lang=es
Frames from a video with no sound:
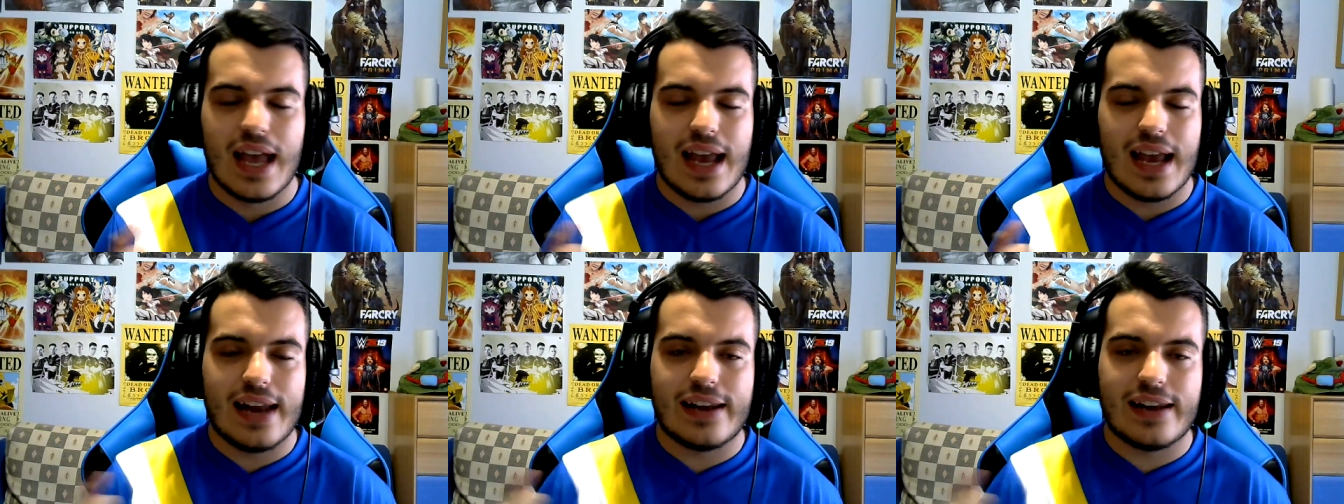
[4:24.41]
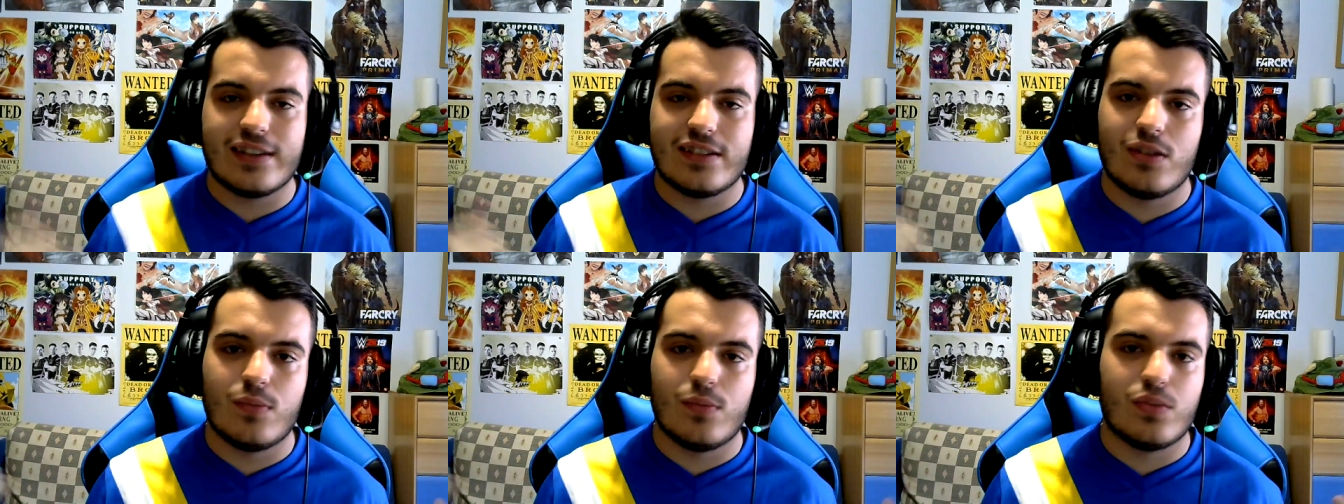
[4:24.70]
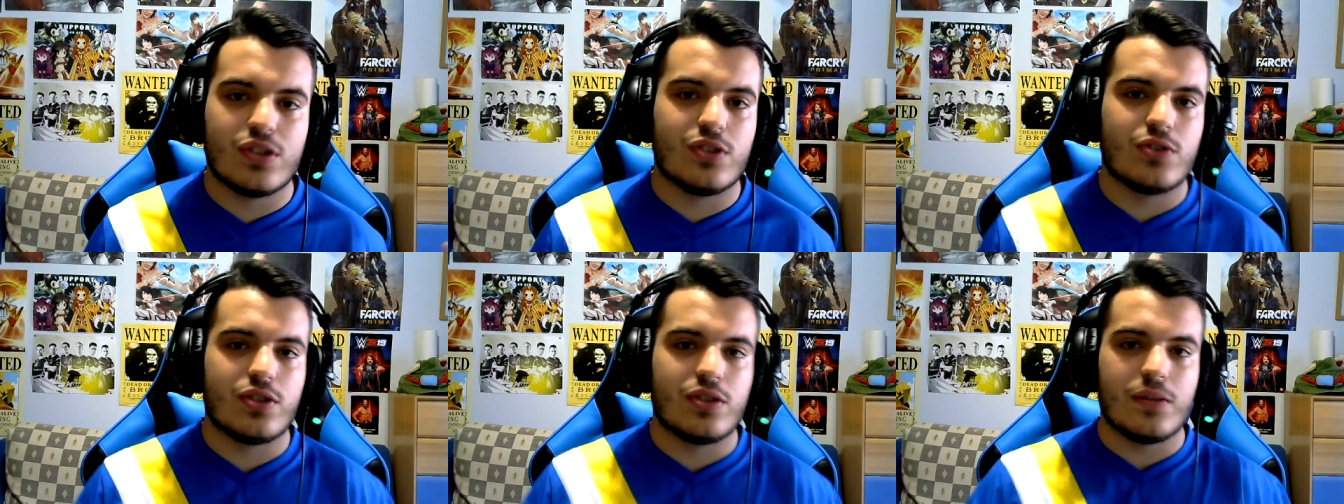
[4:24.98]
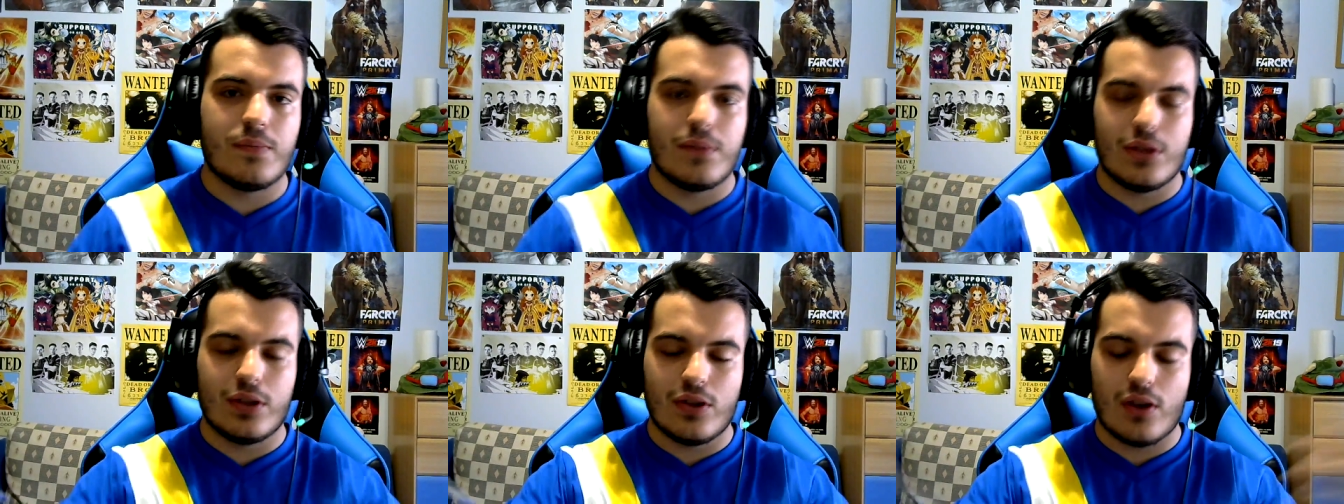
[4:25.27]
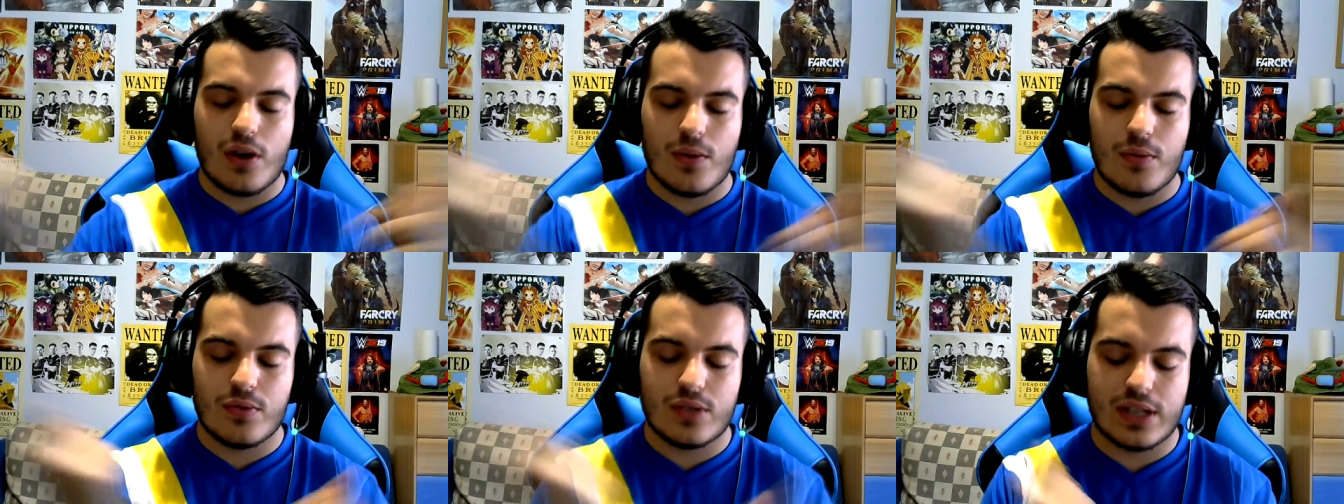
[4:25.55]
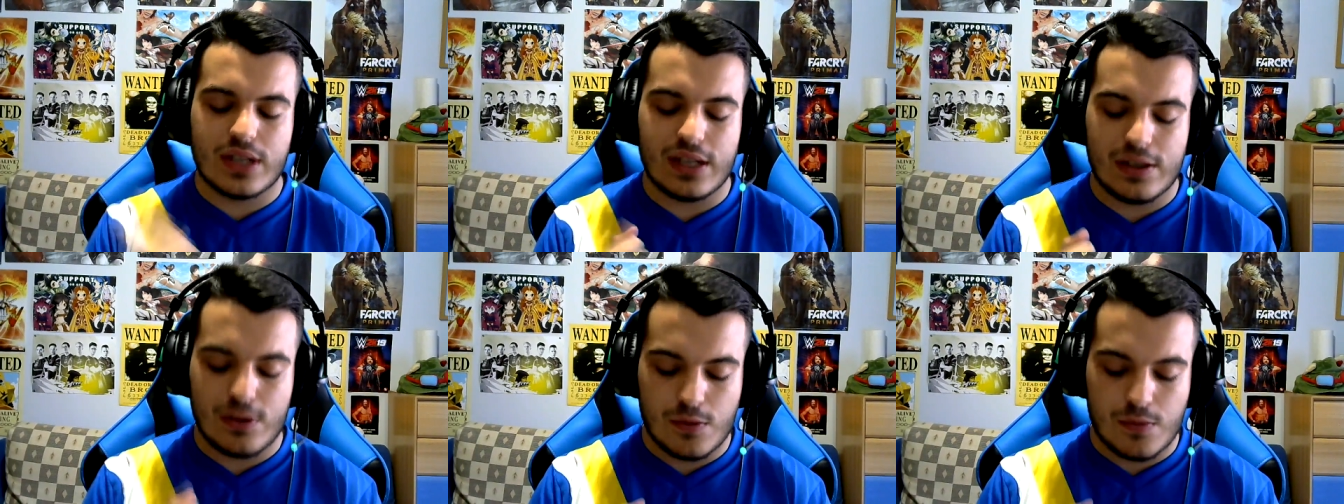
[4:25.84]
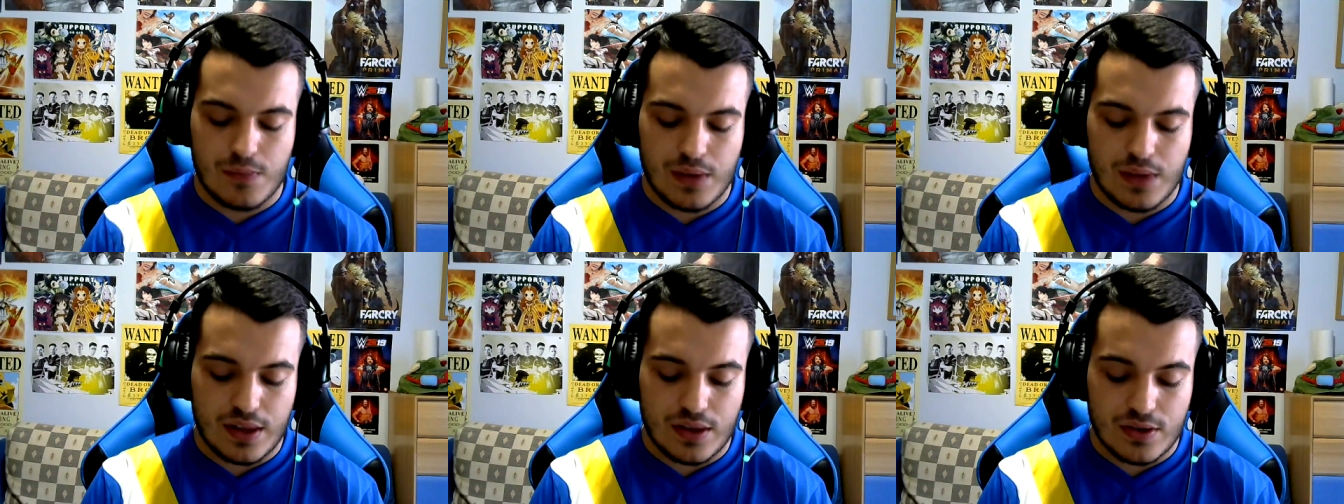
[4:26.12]
El resto, pues os invito a que busquéis
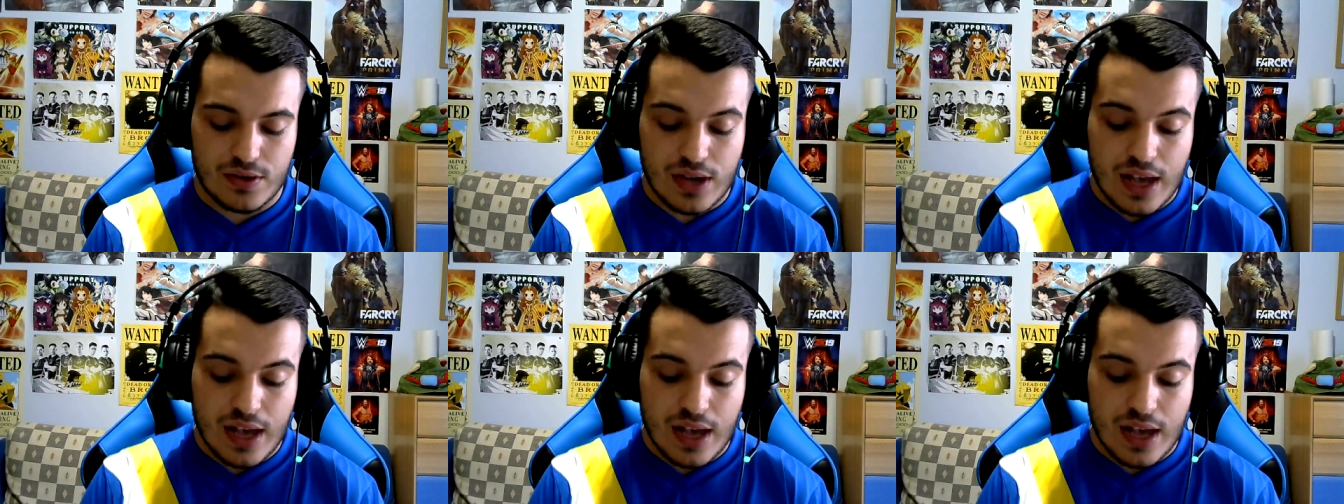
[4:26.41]
los vídeos